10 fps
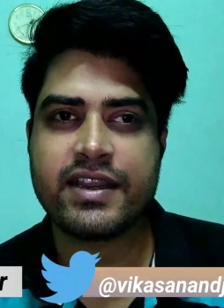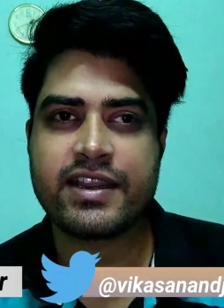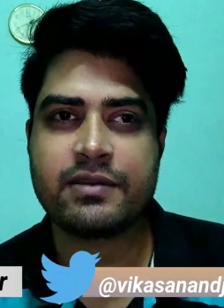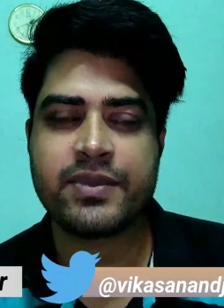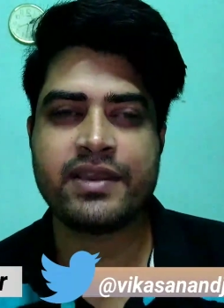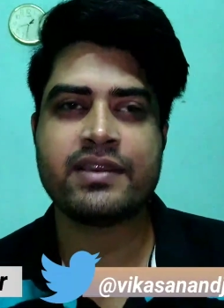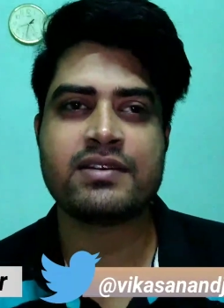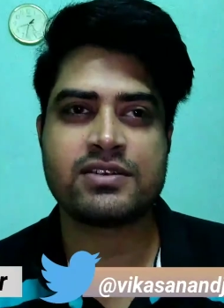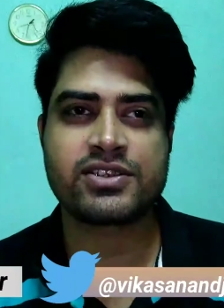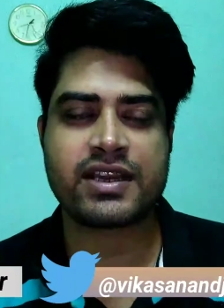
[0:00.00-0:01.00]
इंडिया uh, में
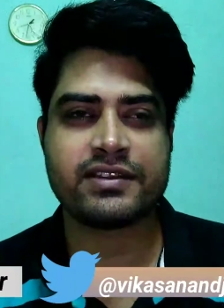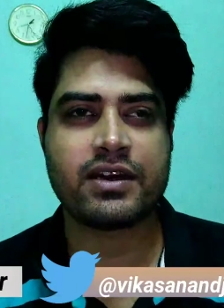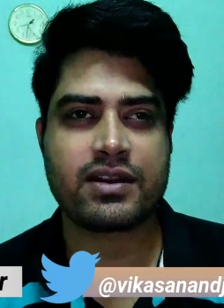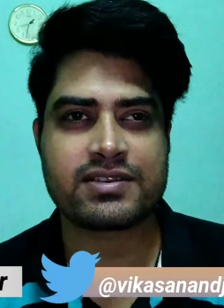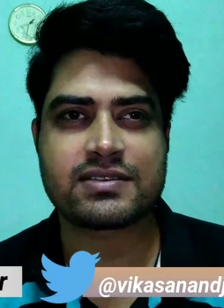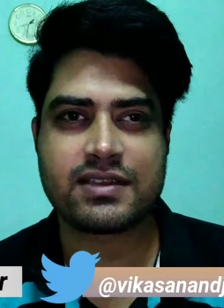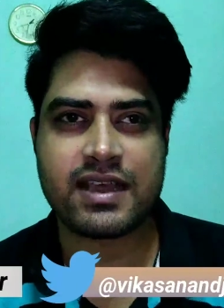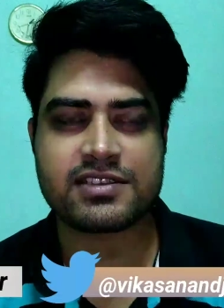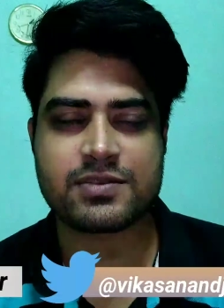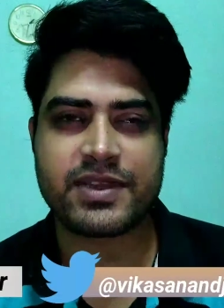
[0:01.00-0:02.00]
uh, शायद अगस्त
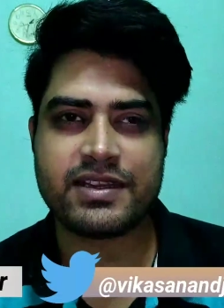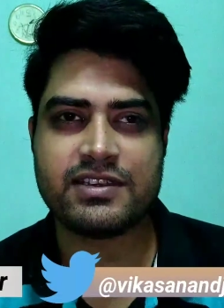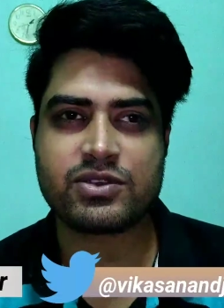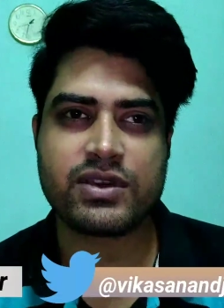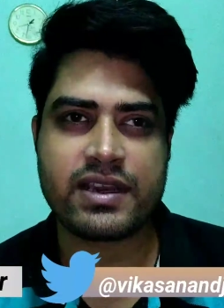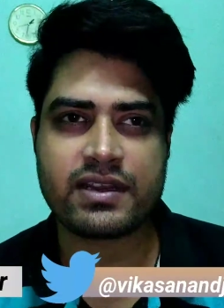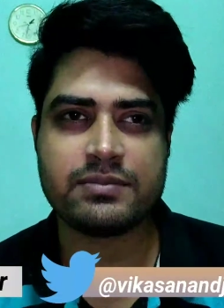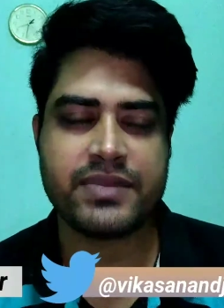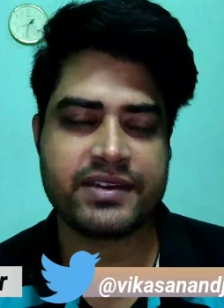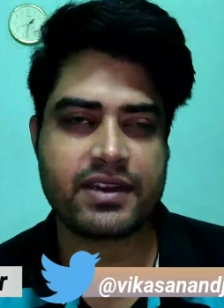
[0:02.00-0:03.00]
लास्ट में रिलीज हो या
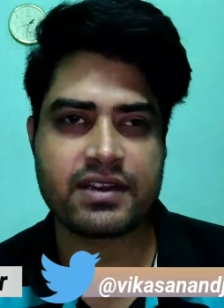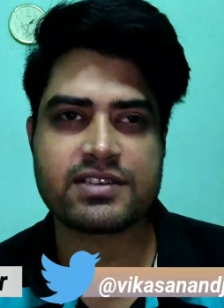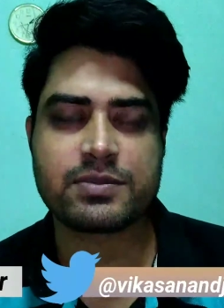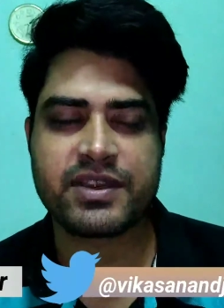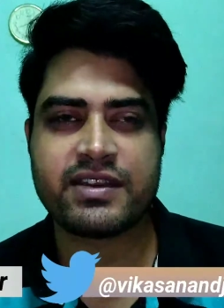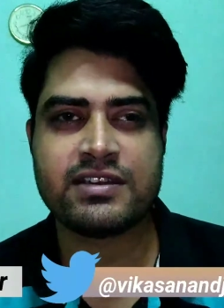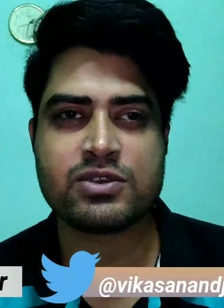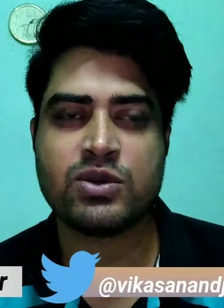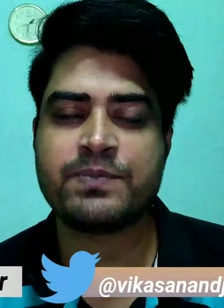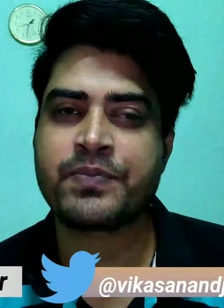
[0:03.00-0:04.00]
मिड अगस्त में रिलीज
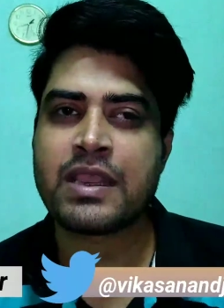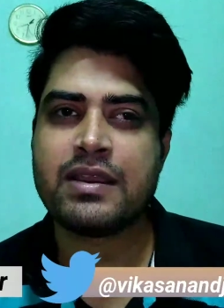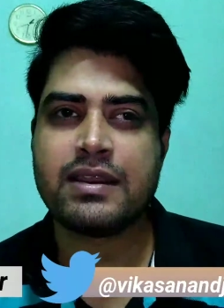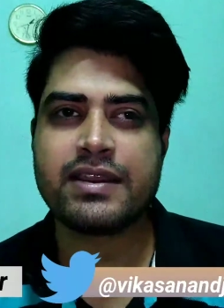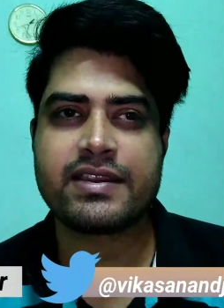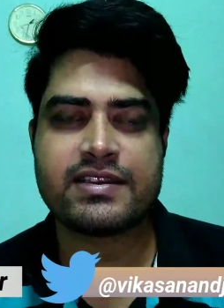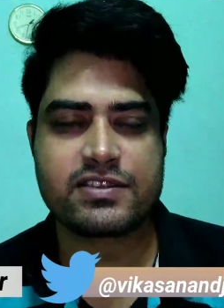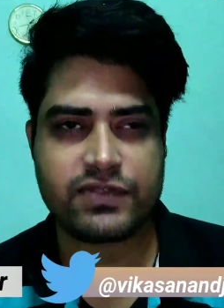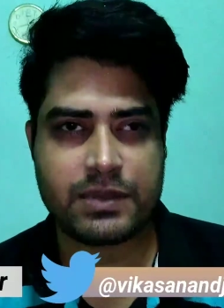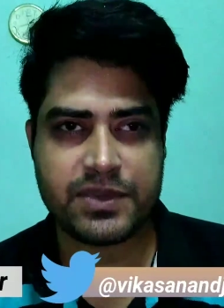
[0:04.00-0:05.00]
हो लेकिन
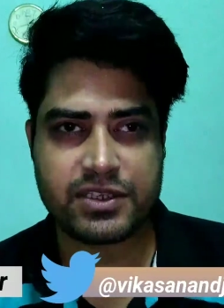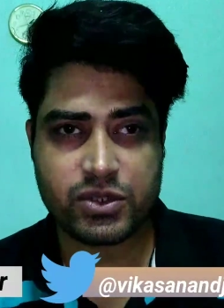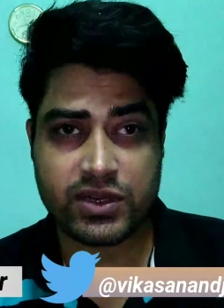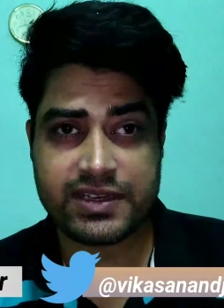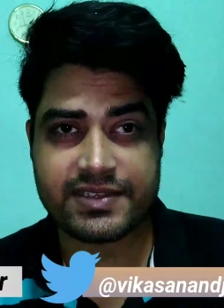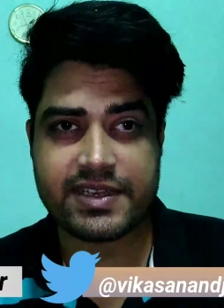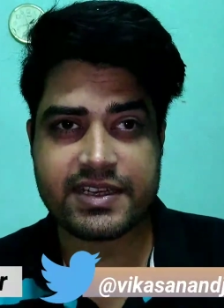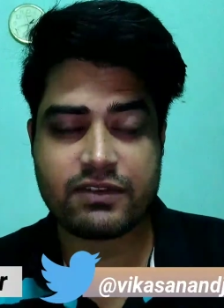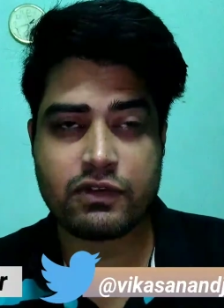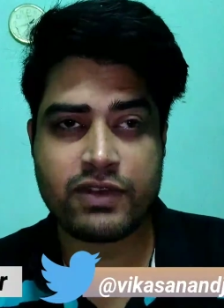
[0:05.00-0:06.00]
इस फिल्म की जो रिलीज डेट
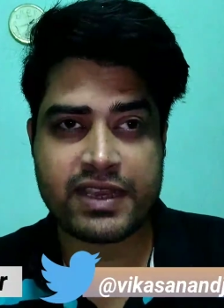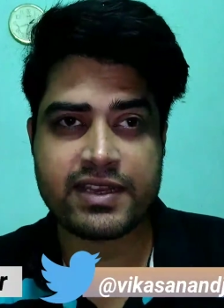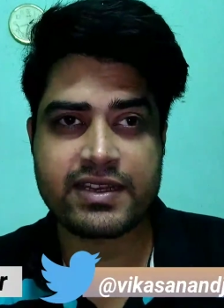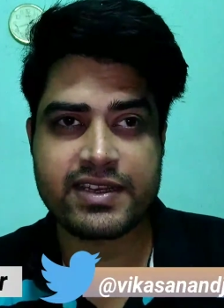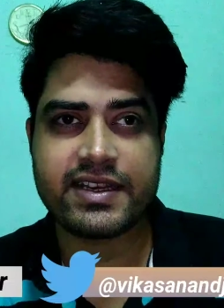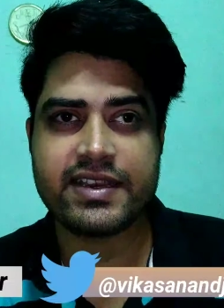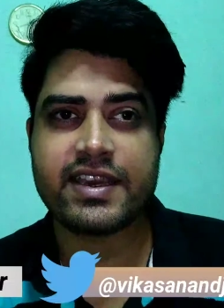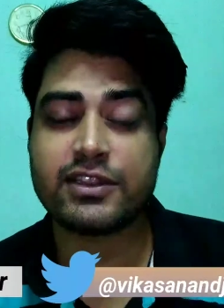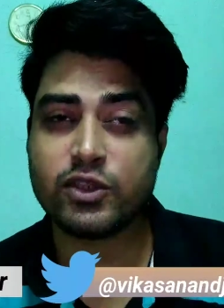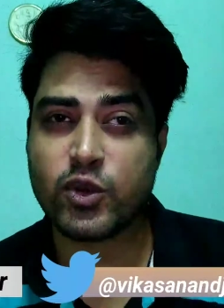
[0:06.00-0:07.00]
है वो फाइनल की गई
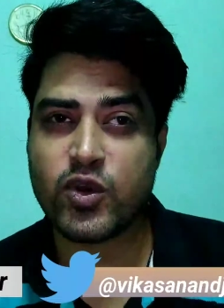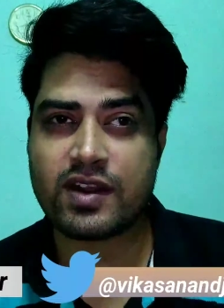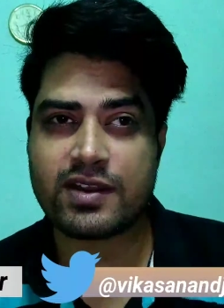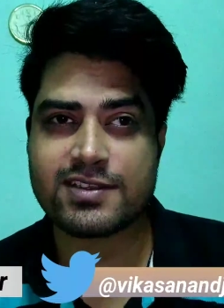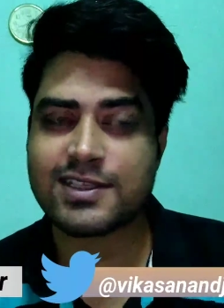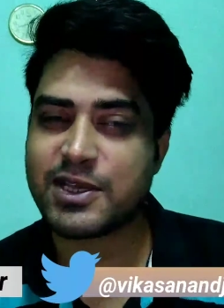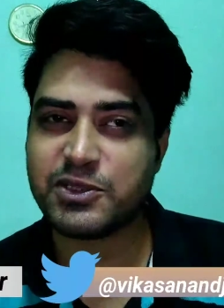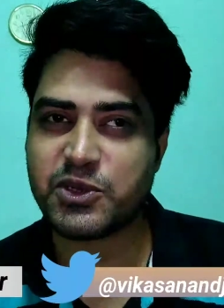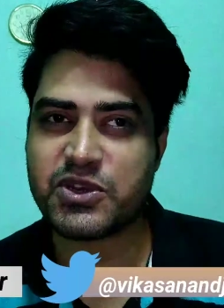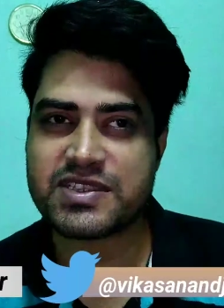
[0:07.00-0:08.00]
है 2 अगस्त
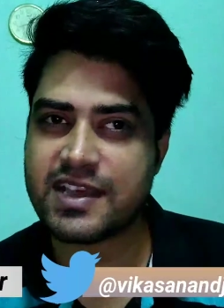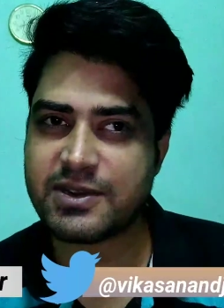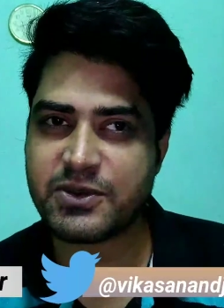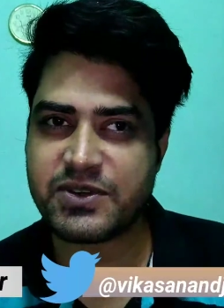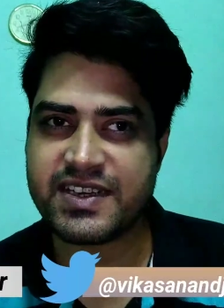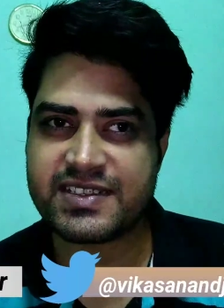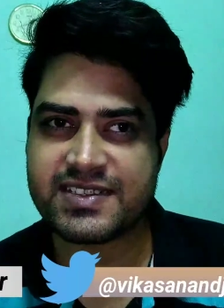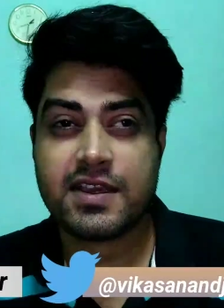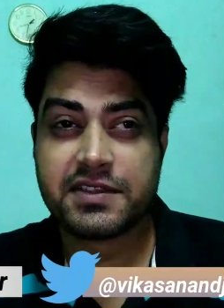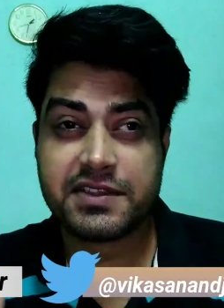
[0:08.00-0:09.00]

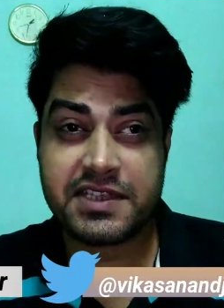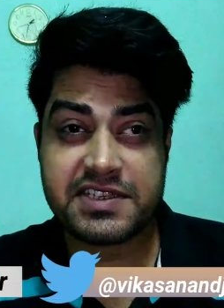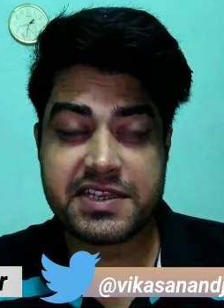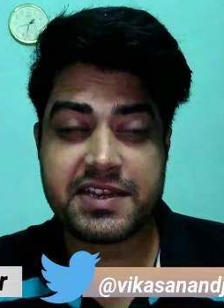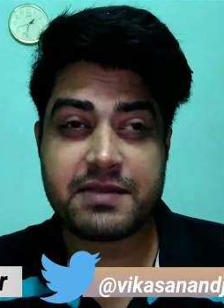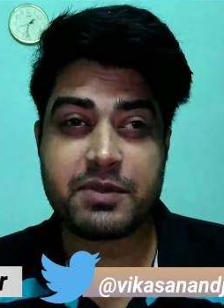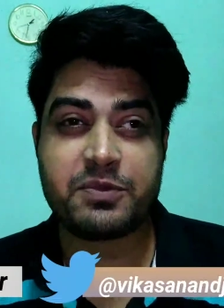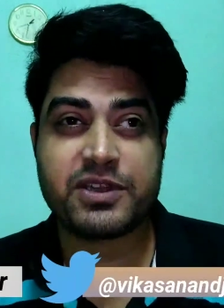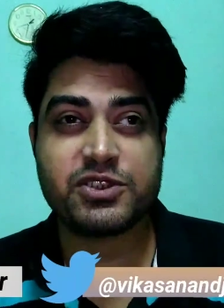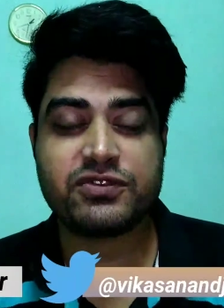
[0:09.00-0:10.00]
2019 तीसरे नंबर
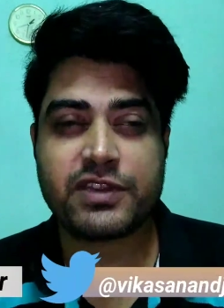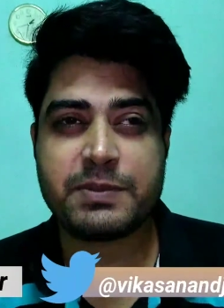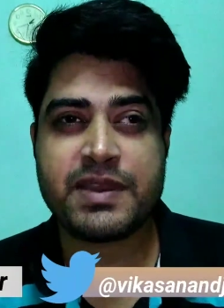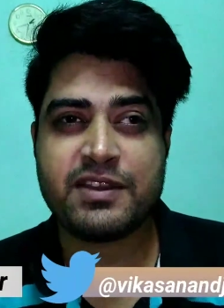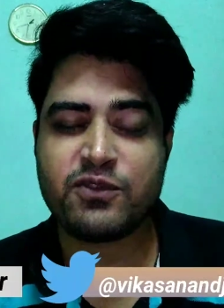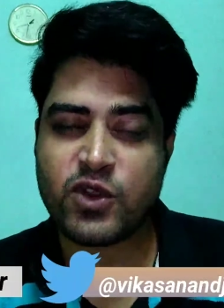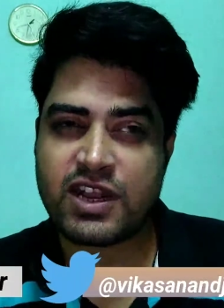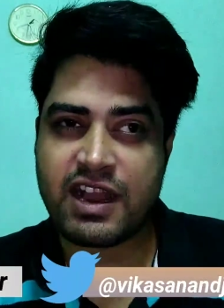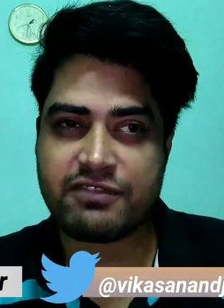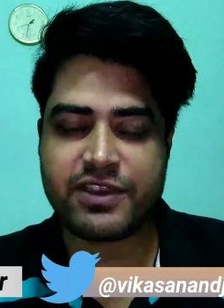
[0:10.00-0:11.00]
पर जो फिल्म है वो
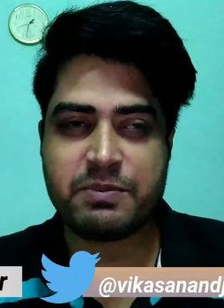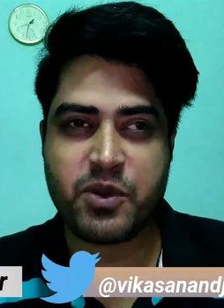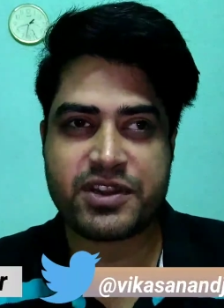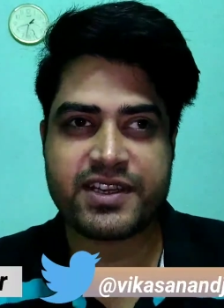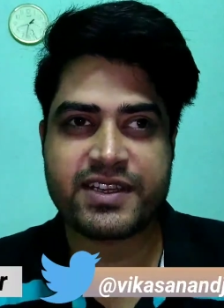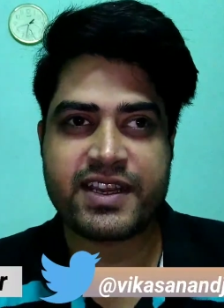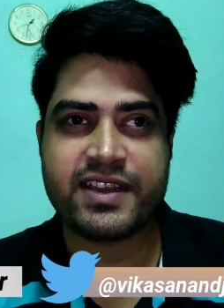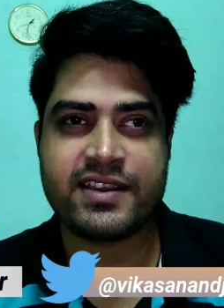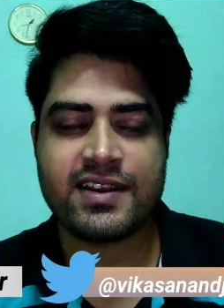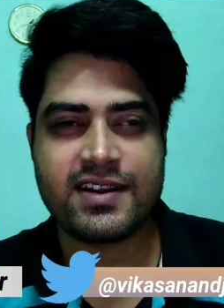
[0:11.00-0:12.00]
काफी इंपॉर्टेंट है